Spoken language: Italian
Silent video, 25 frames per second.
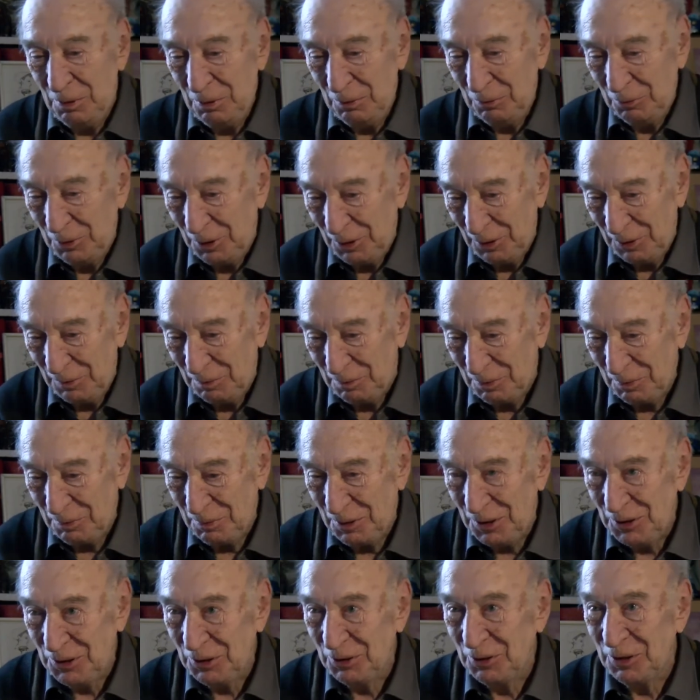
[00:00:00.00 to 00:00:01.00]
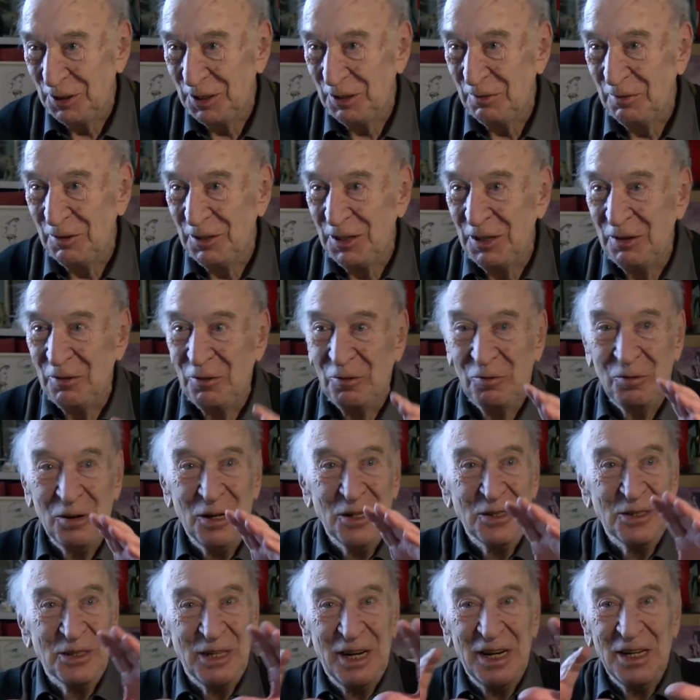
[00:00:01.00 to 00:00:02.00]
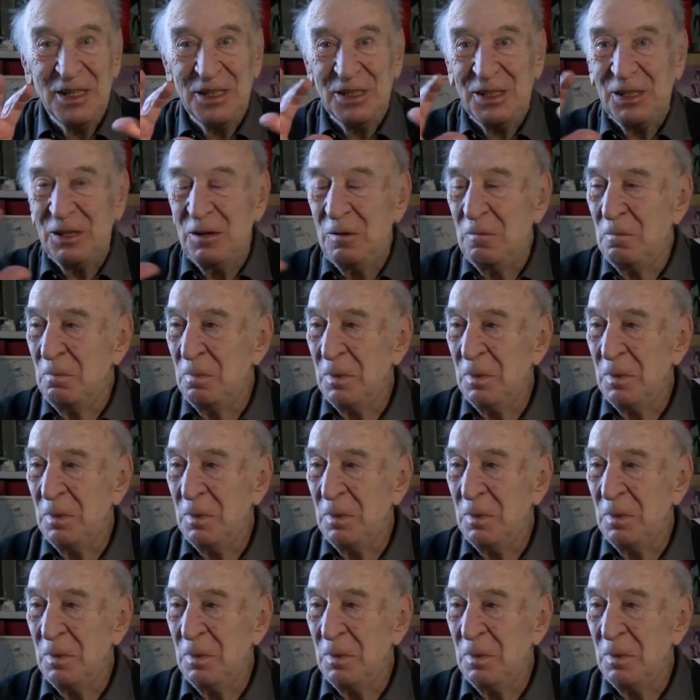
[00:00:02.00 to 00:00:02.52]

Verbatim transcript: uno dei primi giorni che vedevo quel set,